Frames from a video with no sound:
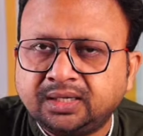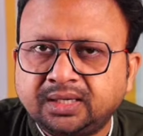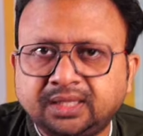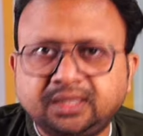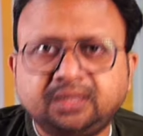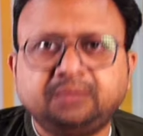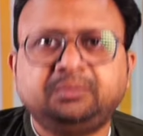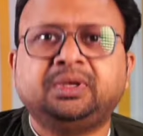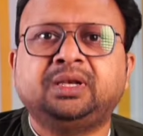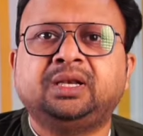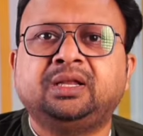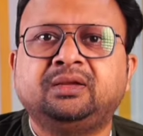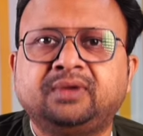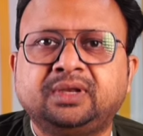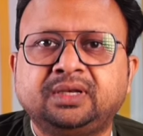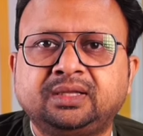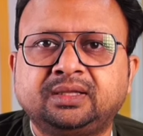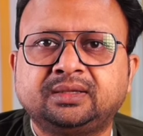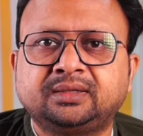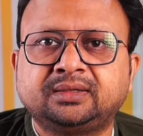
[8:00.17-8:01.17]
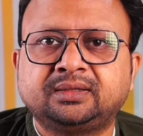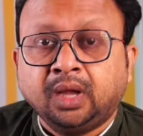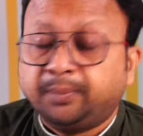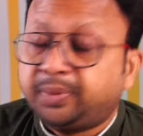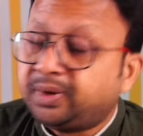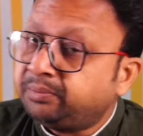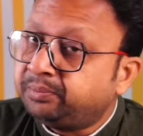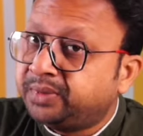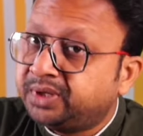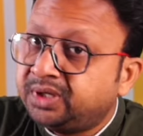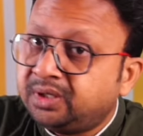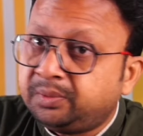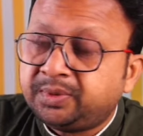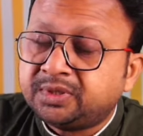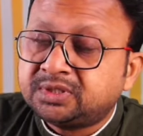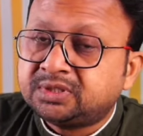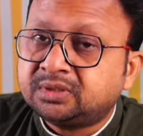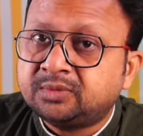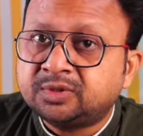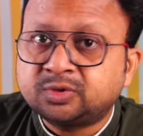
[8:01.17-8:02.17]
नहीं मिलने वाली पर मिनी
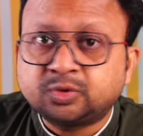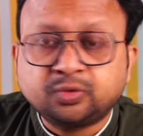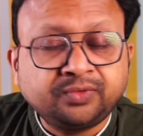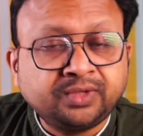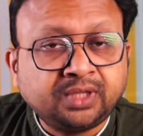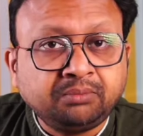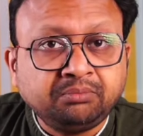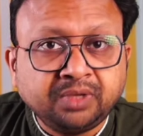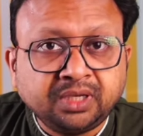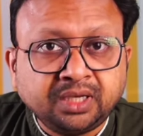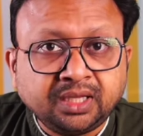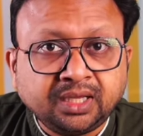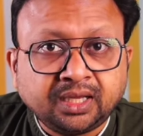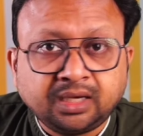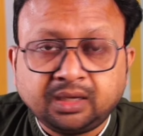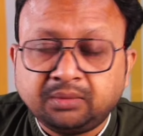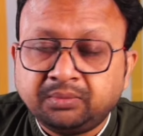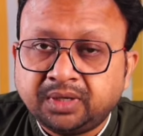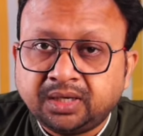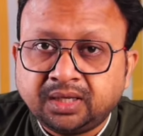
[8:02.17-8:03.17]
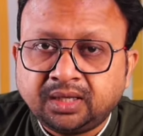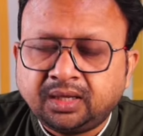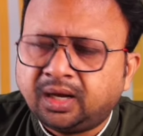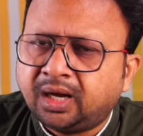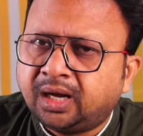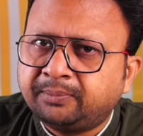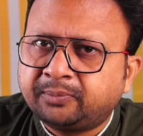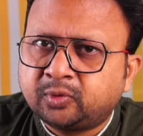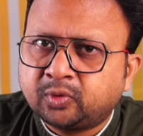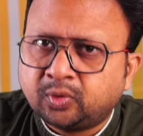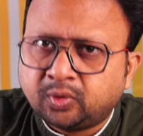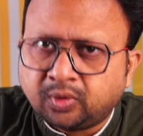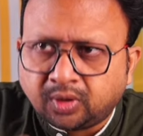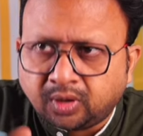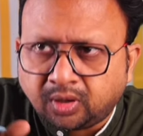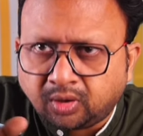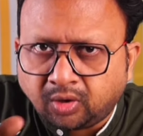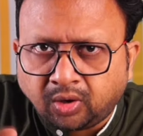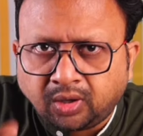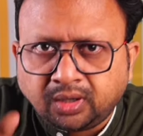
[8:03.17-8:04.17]
पीसी में सुविधा मिले या ना मिले आपको
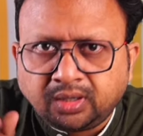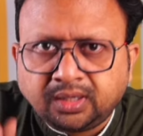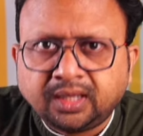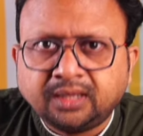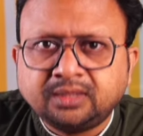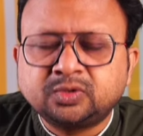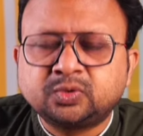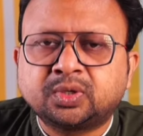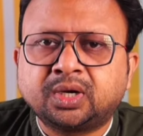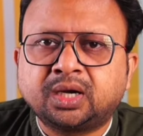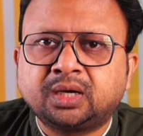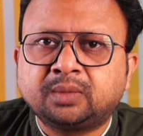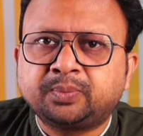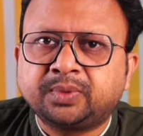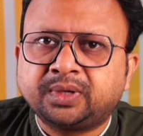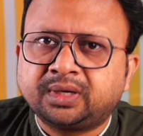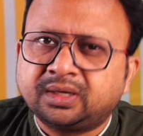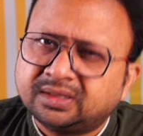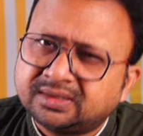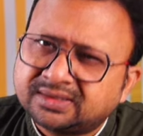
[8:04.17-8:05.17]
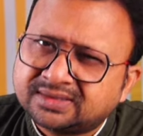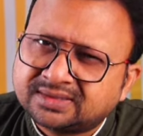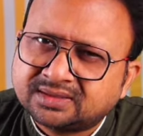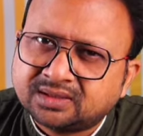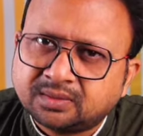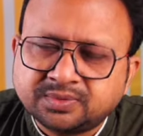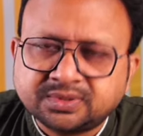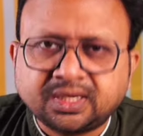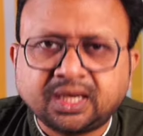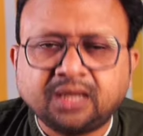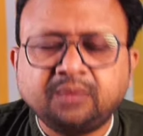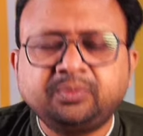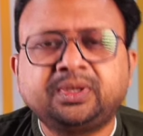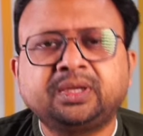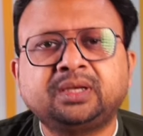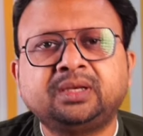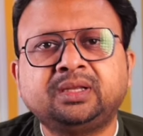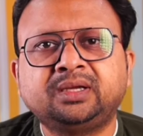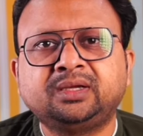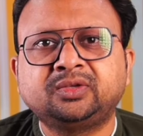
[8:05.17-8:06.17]
ऑनलाइन जुगाड़ पर
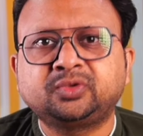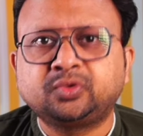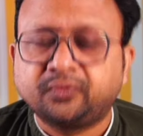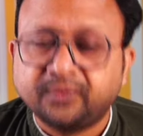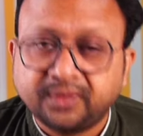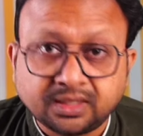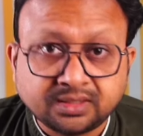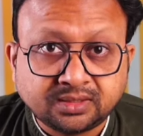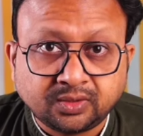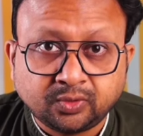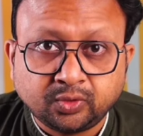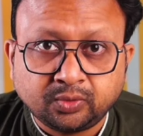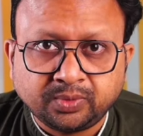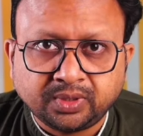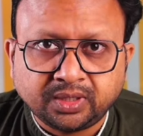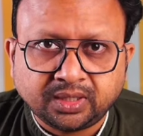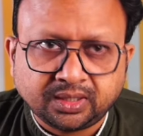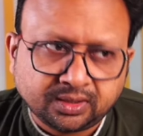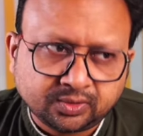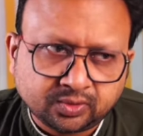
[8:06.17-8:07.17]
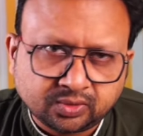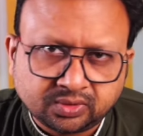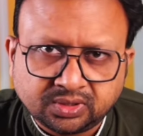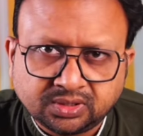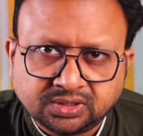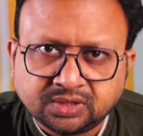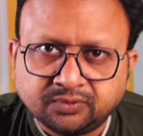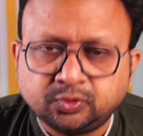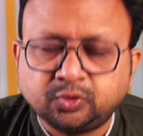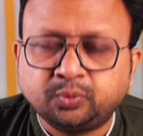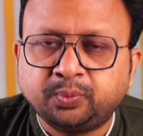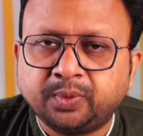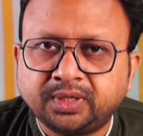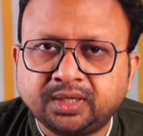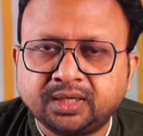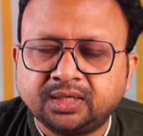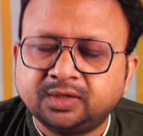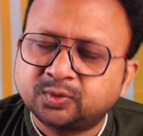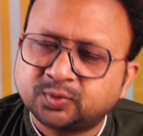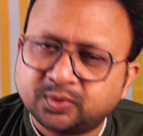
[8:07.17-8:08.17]
सब्सक्राइब करने की सुविधा जरूर मिल रही तो नीचे वो जो
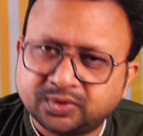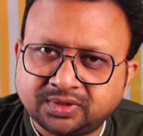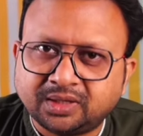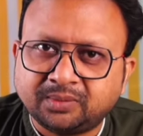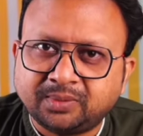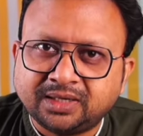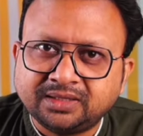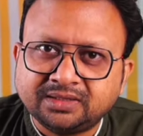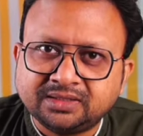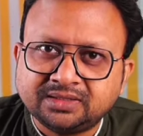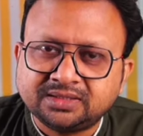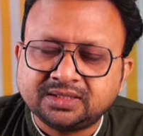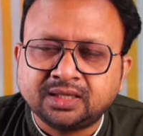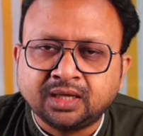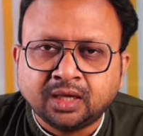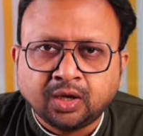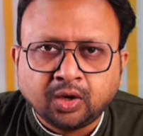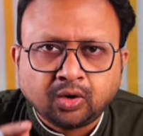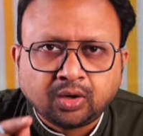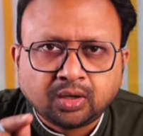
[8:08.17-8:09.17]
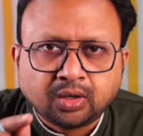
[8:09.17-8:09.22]
बटन है उसको दबा दीजिए